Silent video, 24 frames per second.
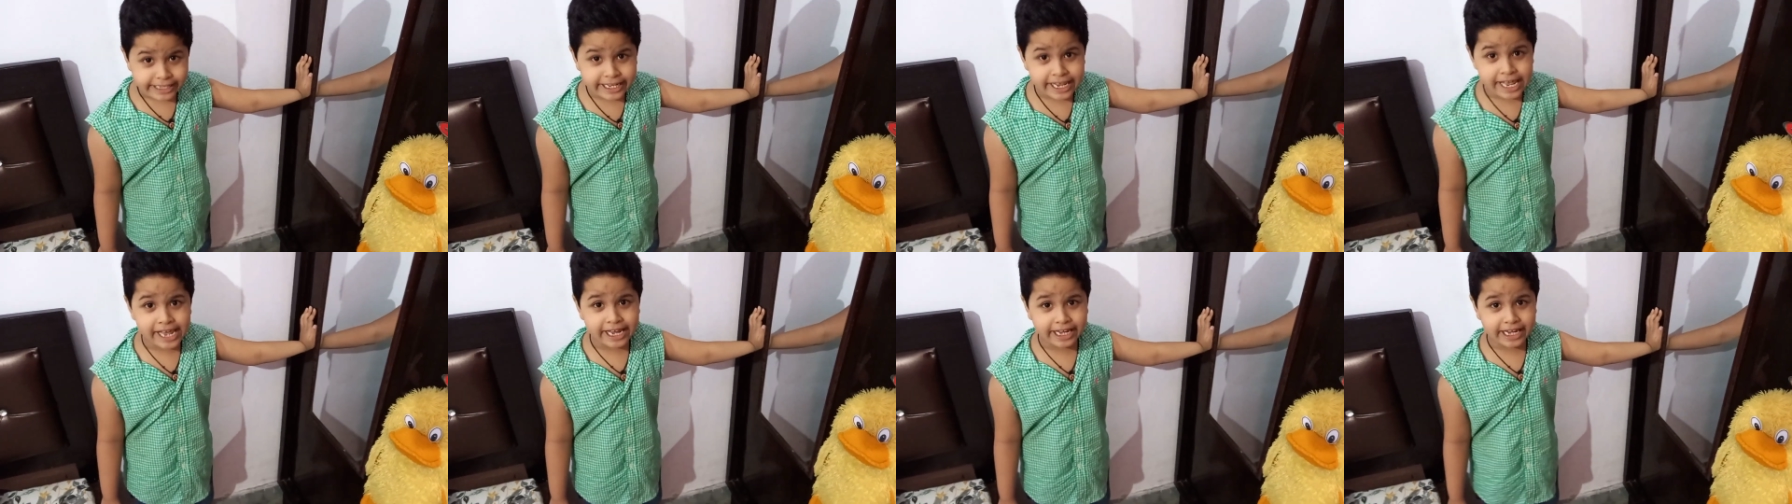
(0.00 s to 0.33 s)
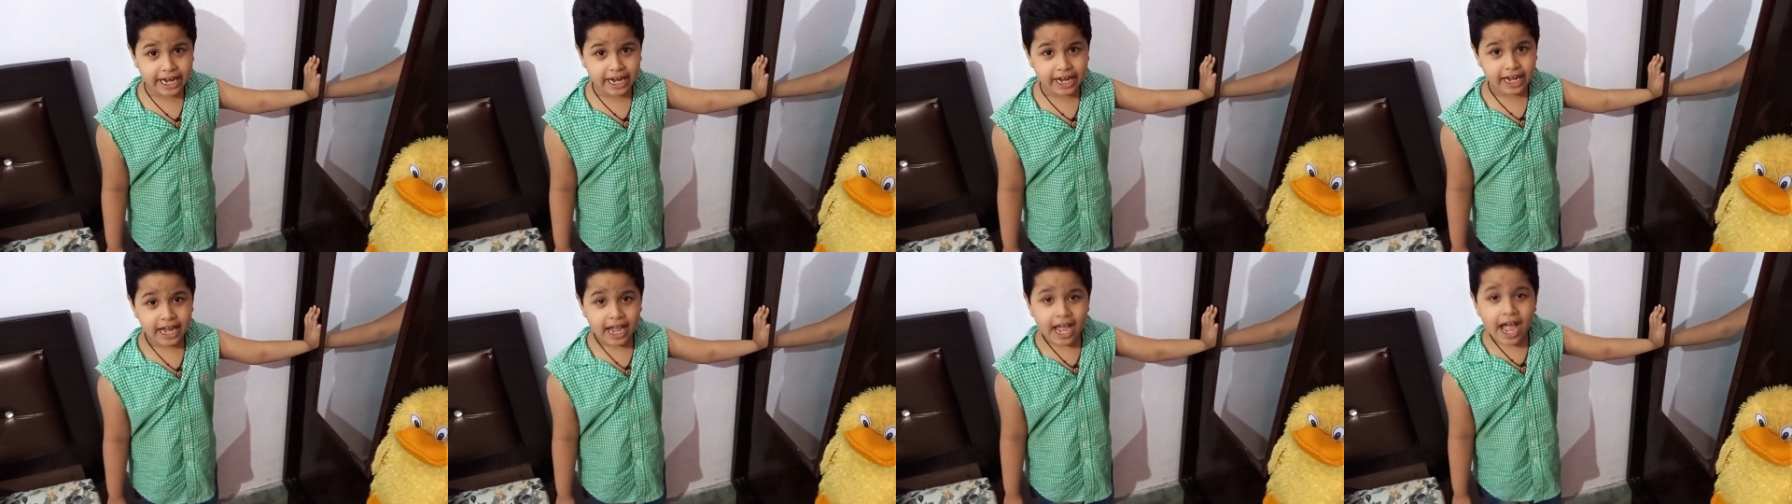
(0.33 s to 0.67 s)

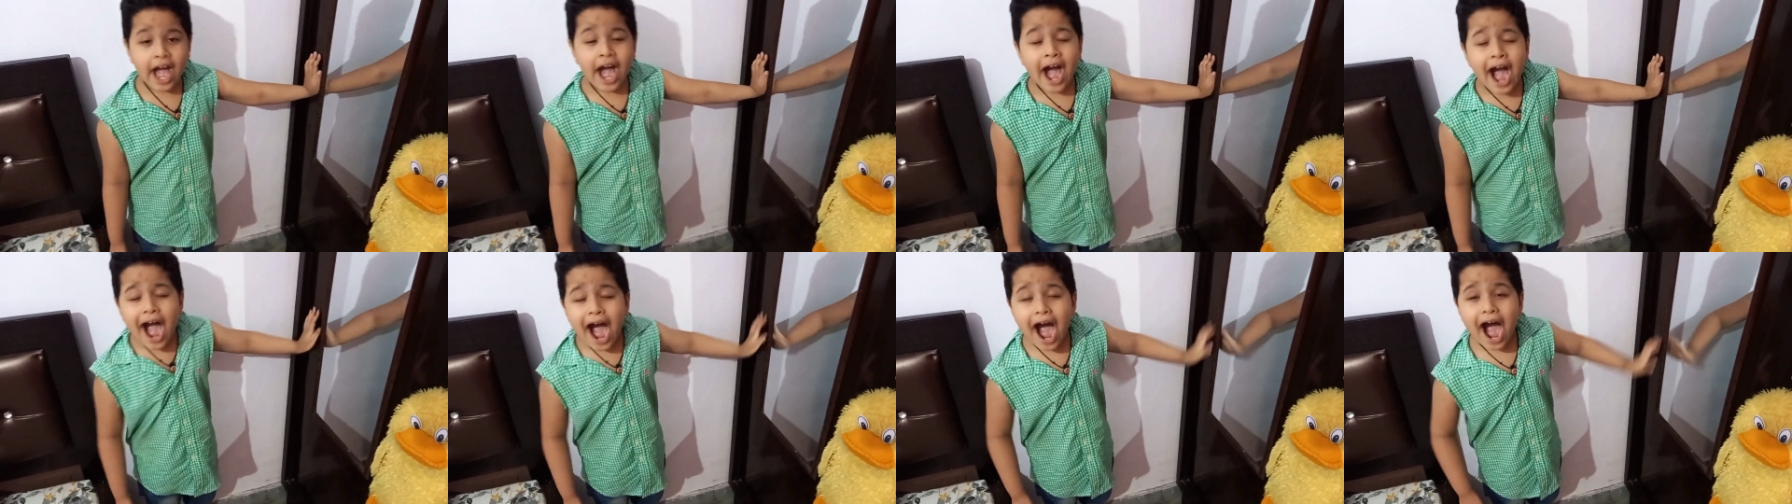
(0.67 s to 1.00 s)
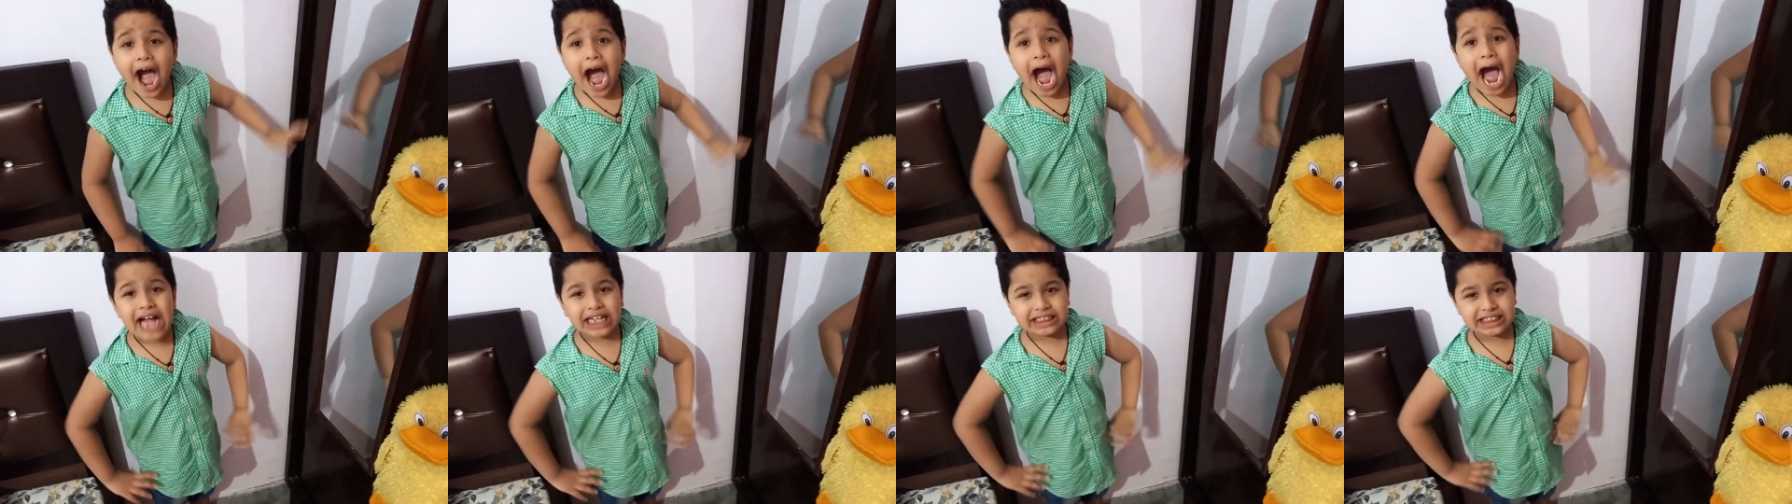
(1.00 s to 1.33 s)
पार्क में कीचड़ है
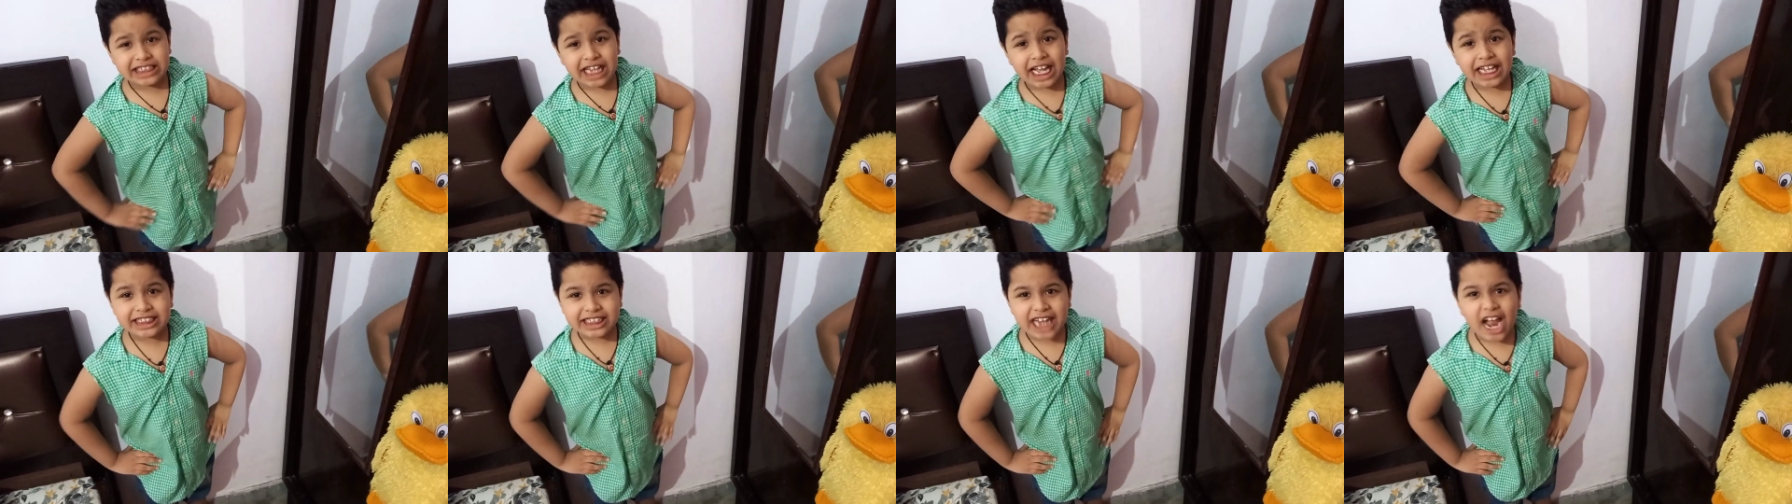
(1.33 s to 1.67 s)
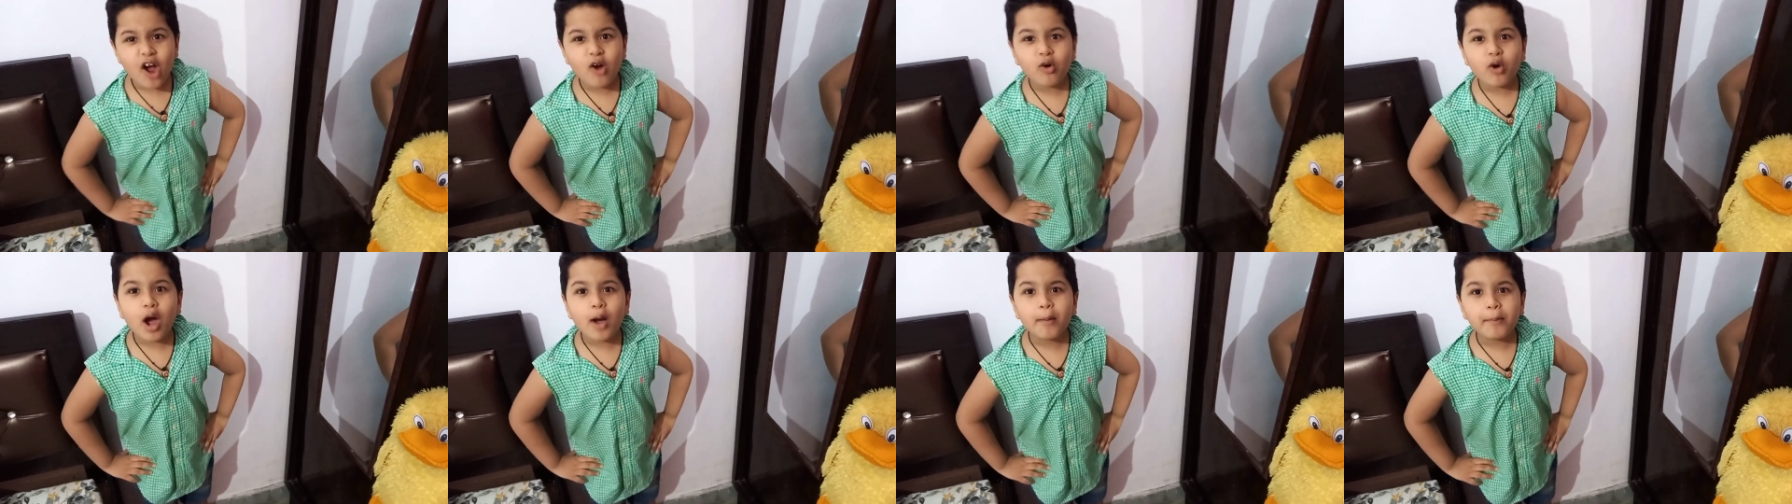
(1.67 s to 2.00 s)
ठीक है ना अच्छा, गिर
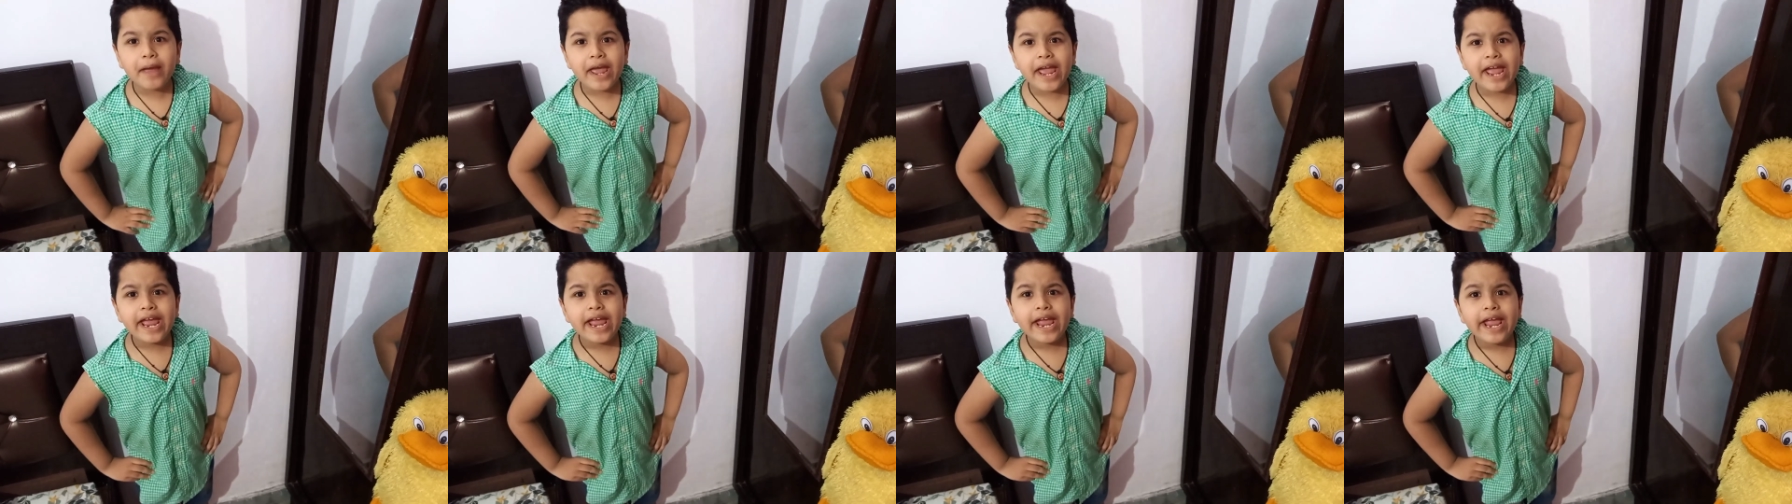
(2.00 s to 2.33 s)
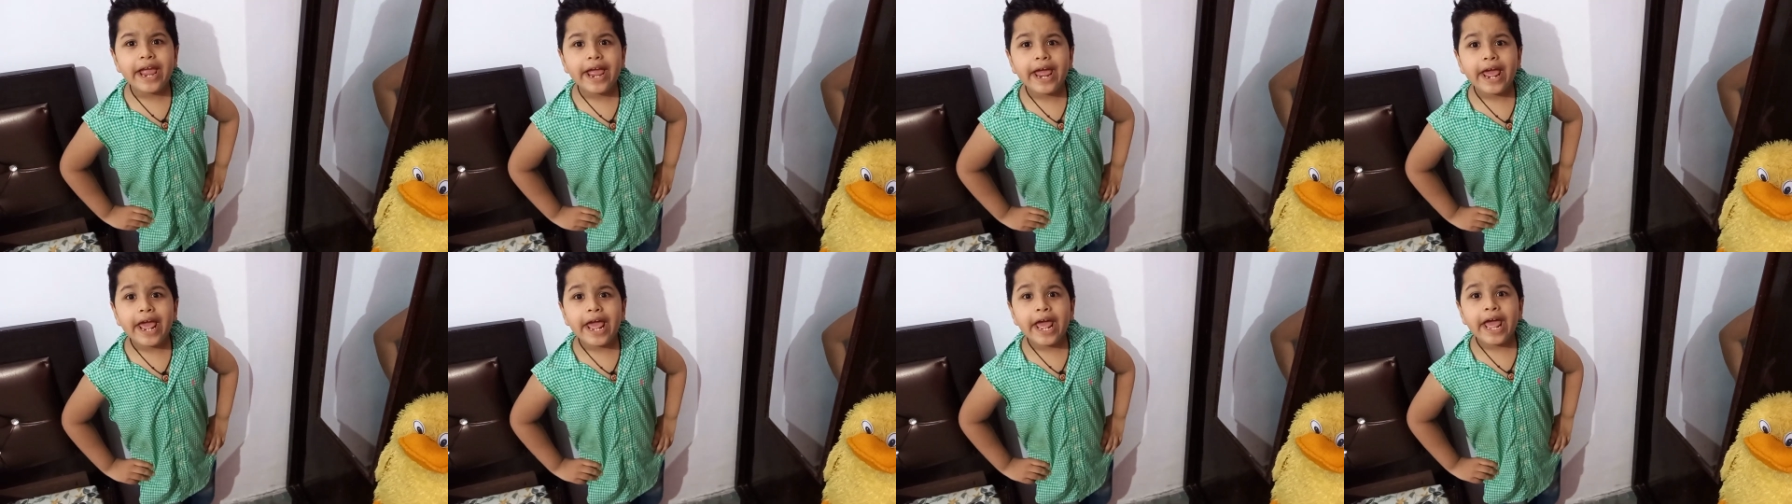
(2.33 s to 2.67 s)
जाएगा
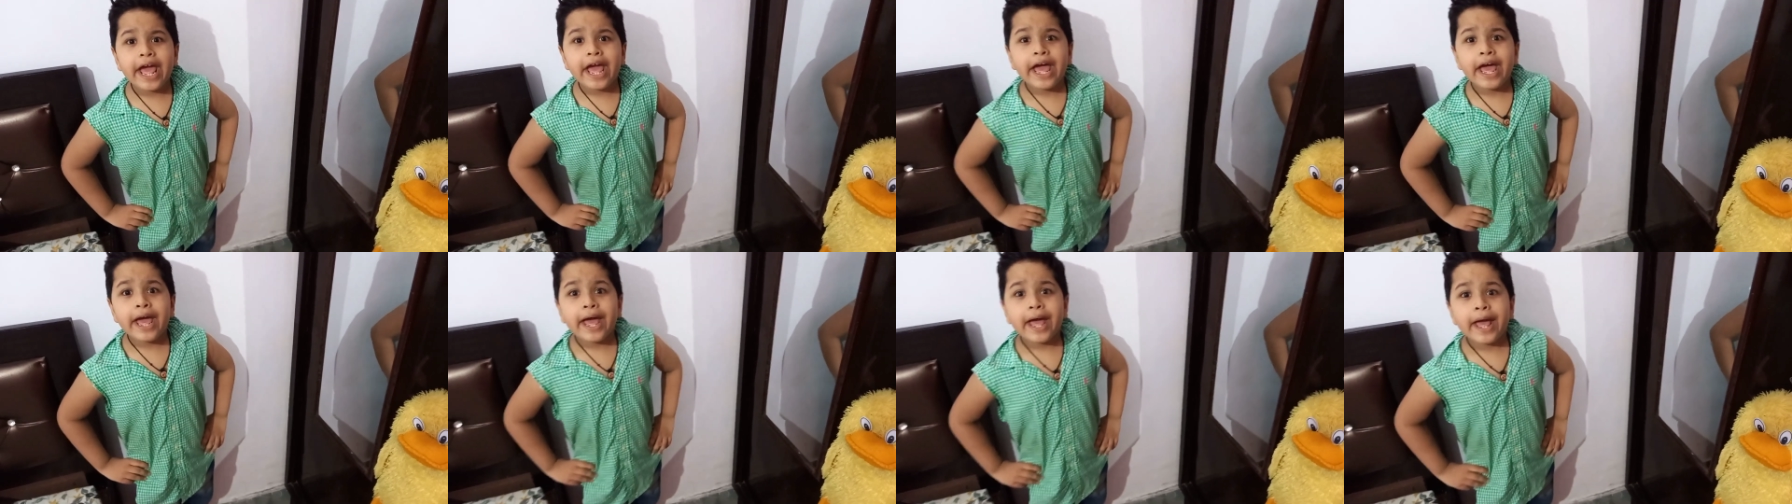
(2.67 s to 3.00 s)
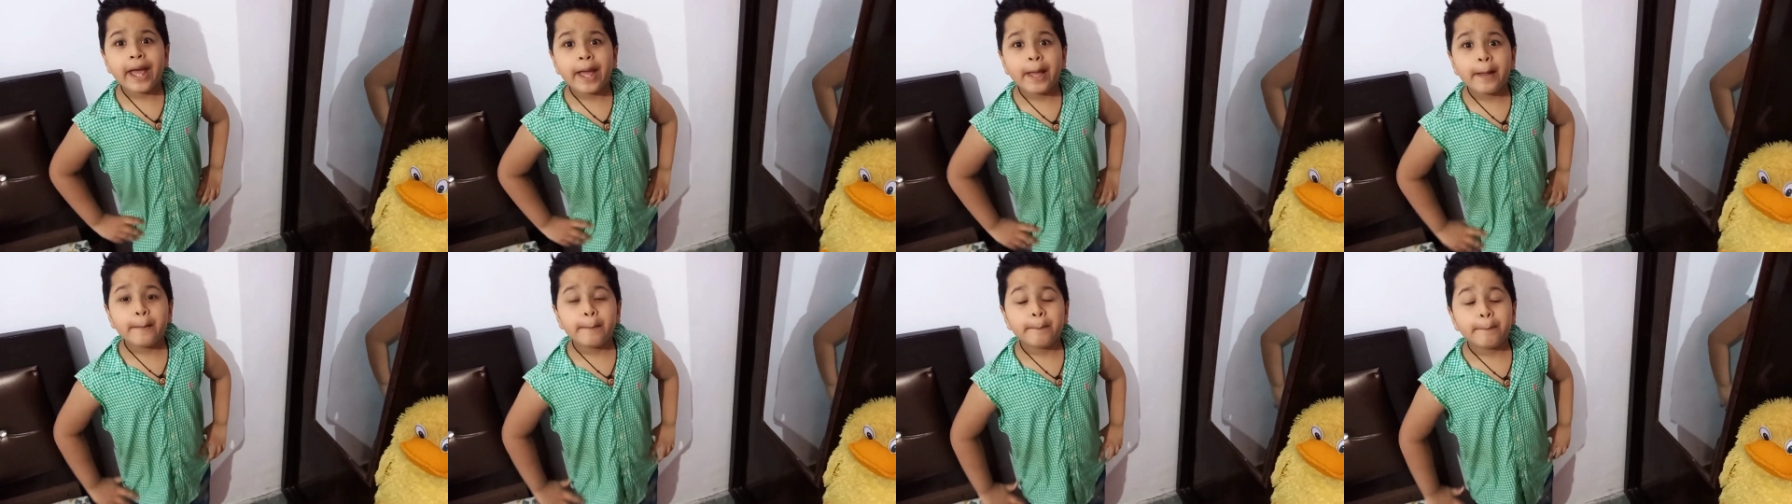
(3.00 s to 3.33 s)
गिर जाएगा